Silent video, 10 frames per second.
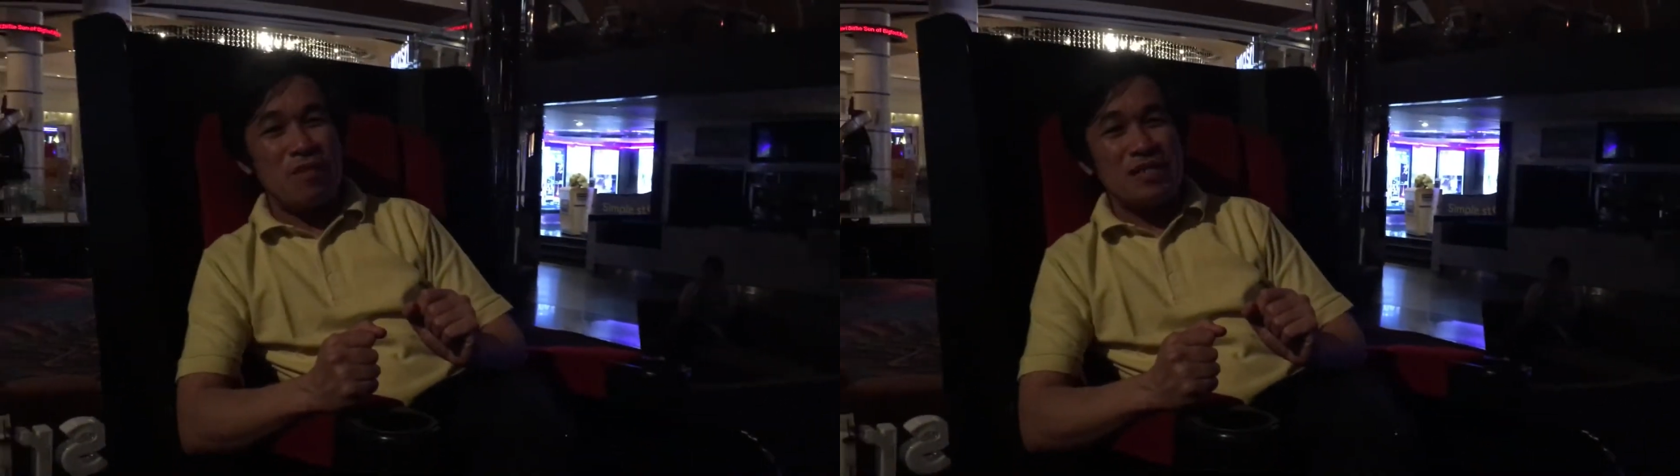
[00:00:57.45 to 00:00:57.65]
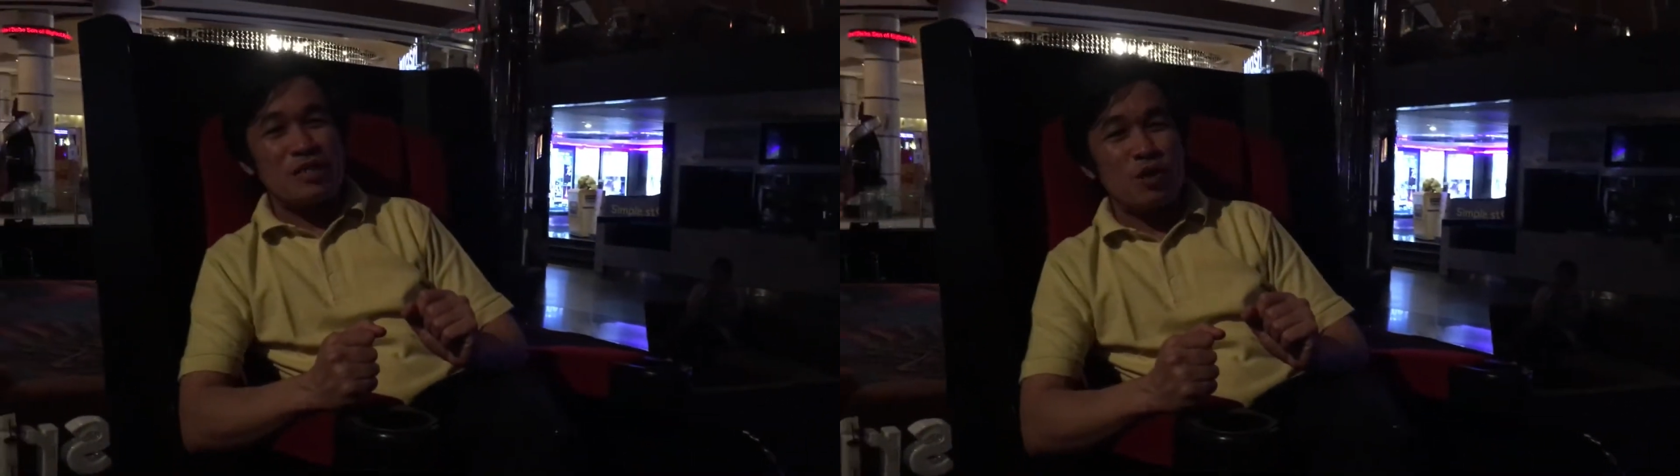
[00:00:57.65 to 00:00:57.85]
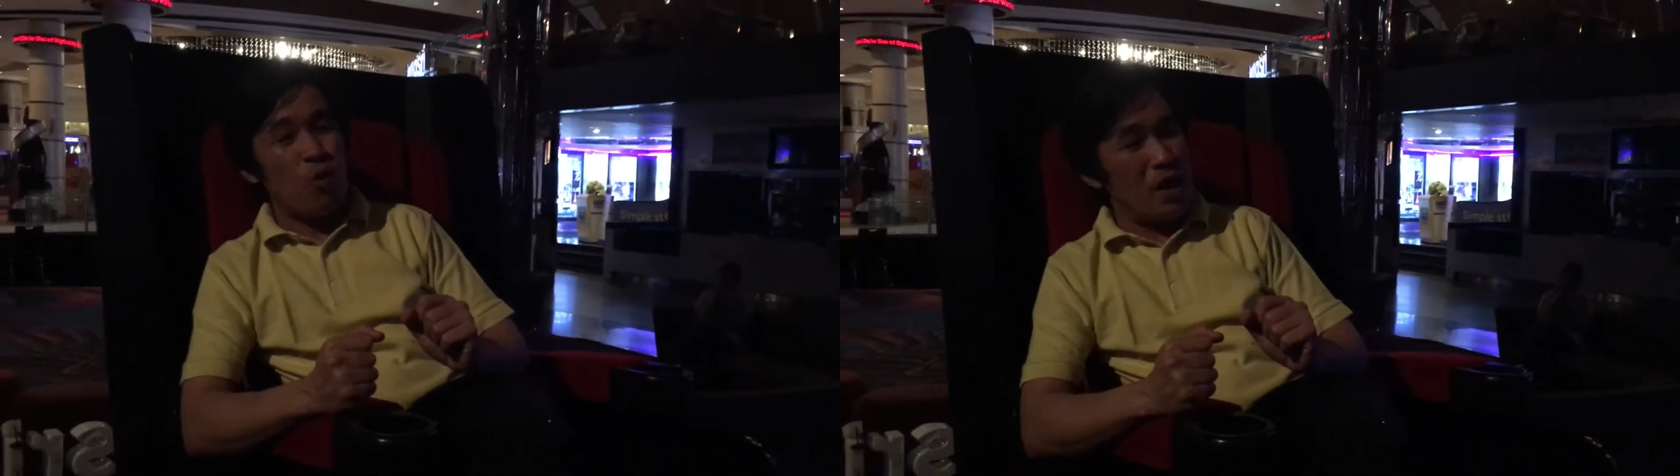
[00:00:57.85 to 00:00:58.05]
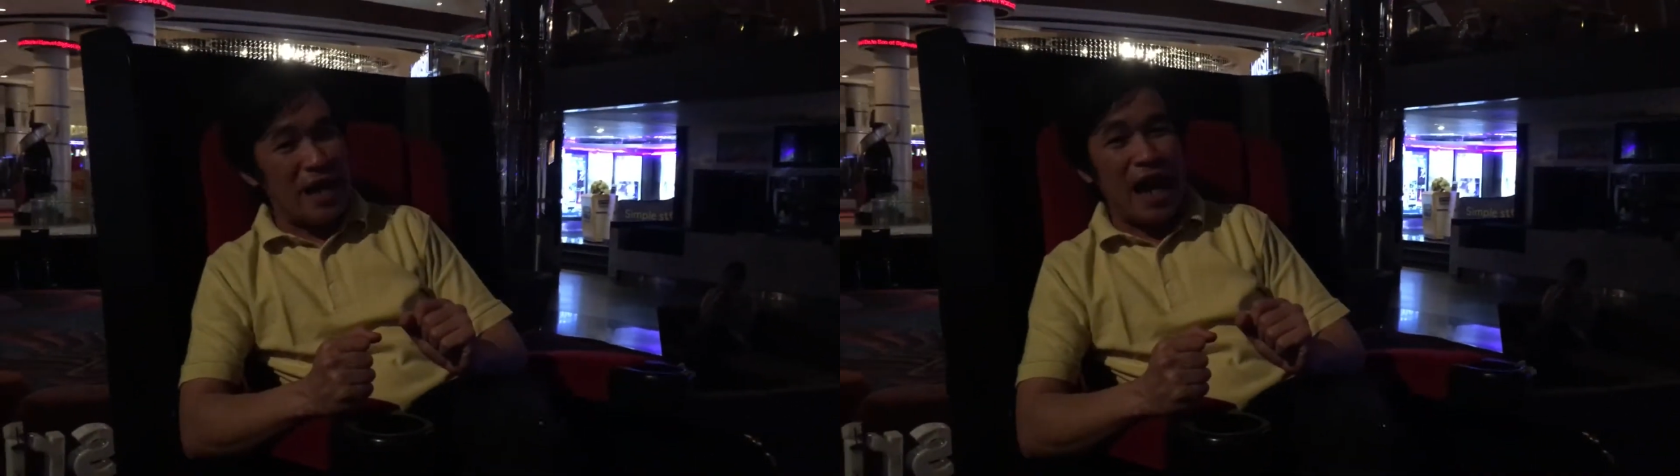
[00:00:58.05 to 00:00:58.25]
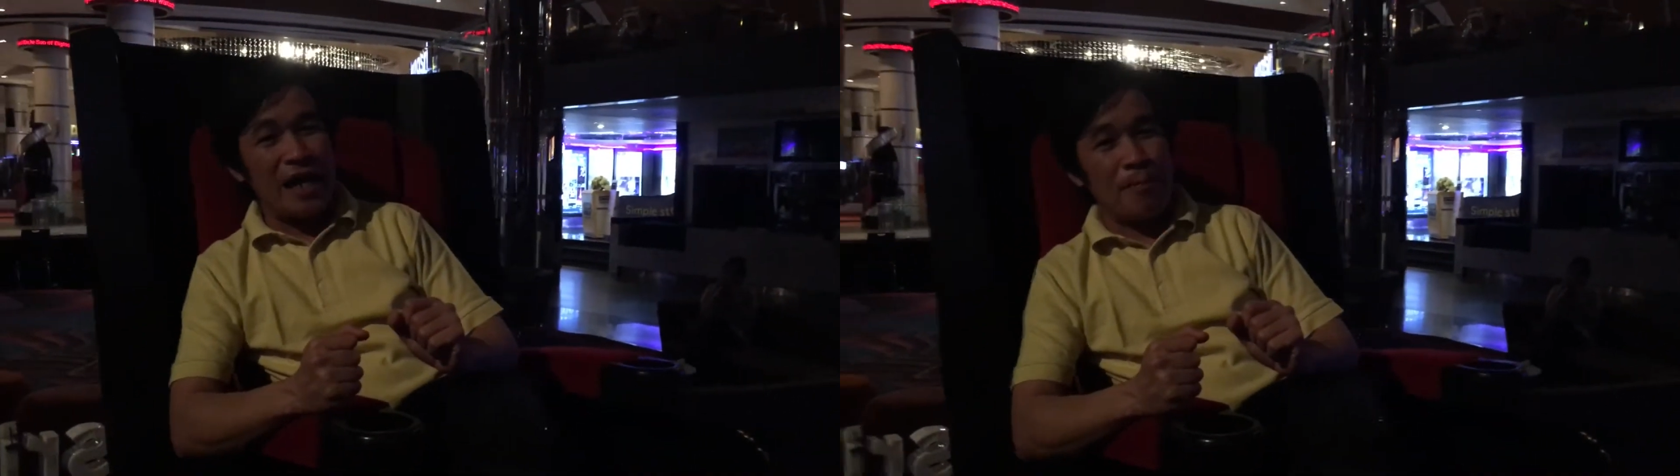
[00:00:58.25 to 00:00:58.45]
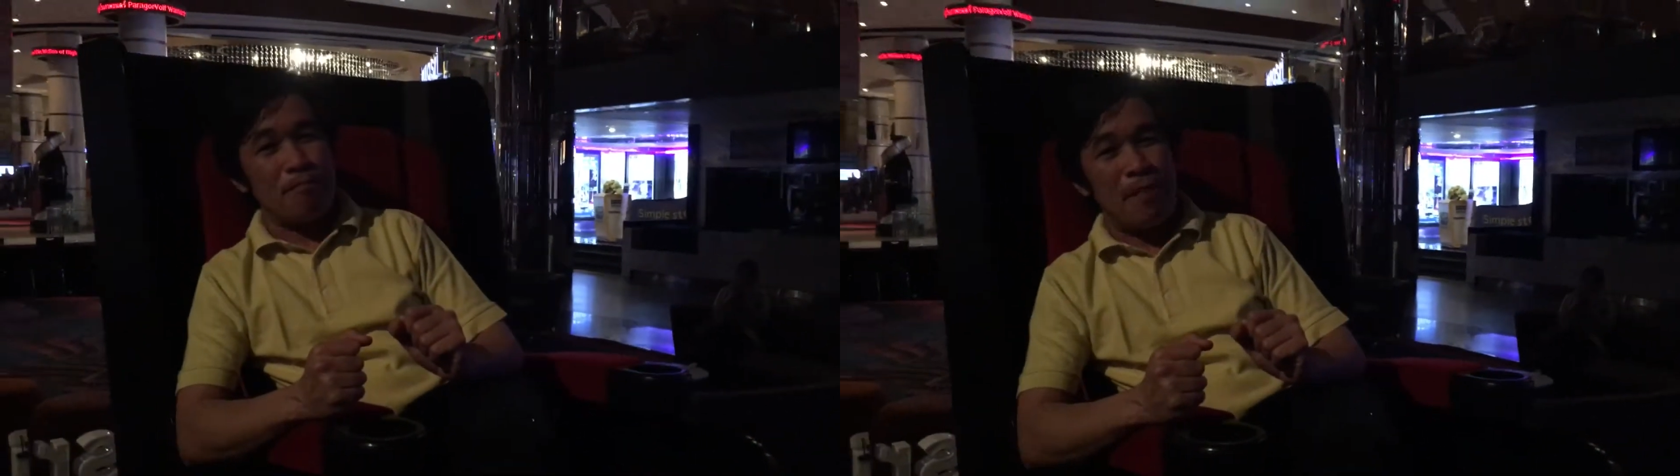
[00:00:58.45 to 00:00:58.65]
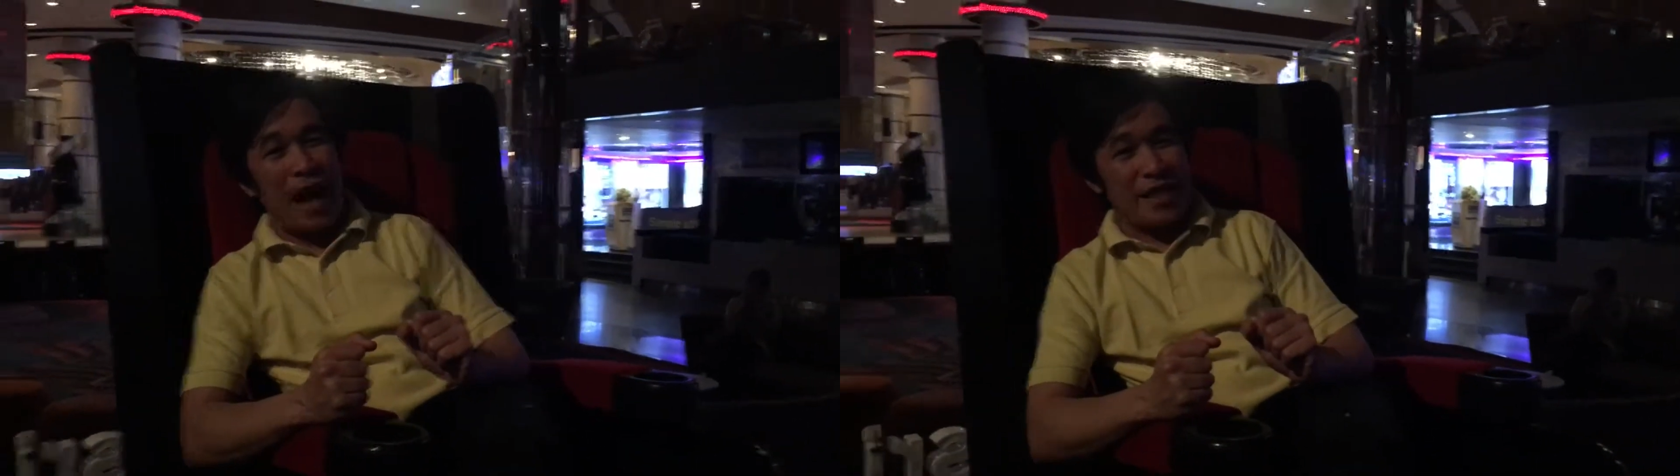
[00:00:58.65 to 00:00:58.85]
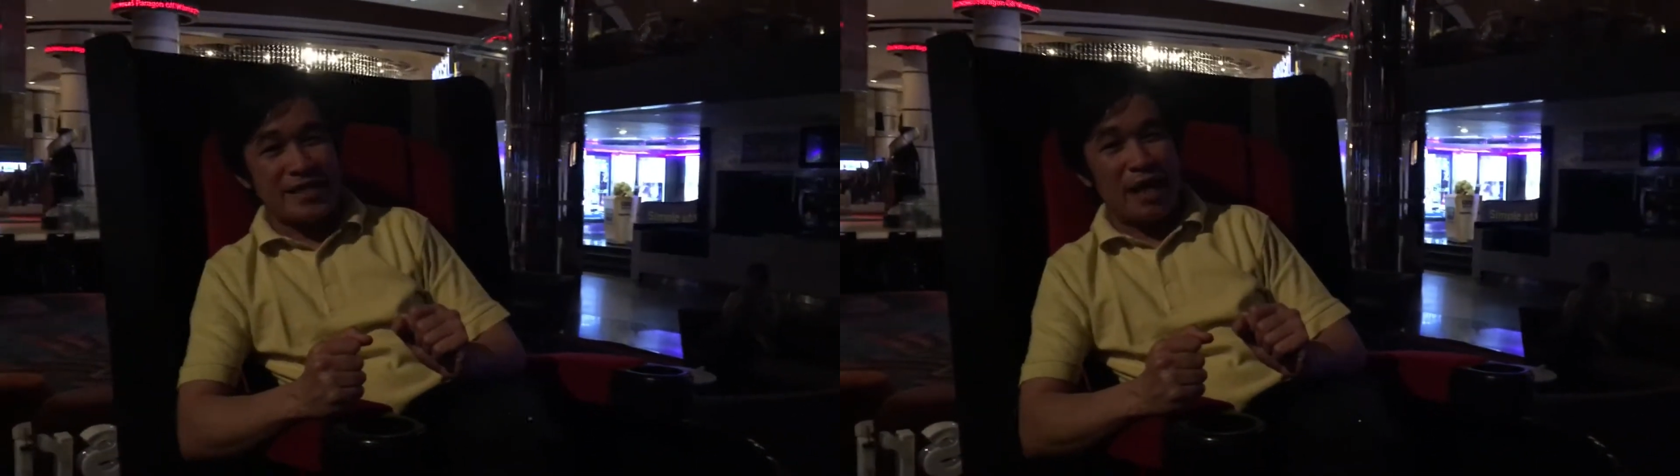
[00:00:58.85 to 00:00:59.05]
มันควรค่ากับ
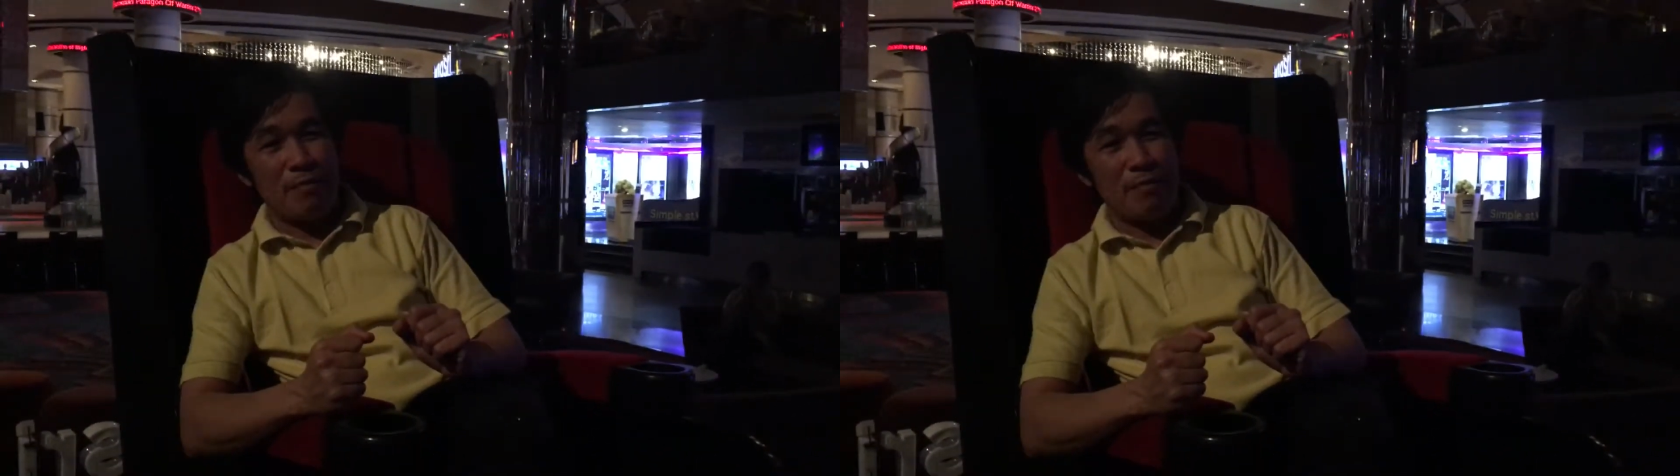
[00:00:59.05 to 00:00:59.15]
8คะแน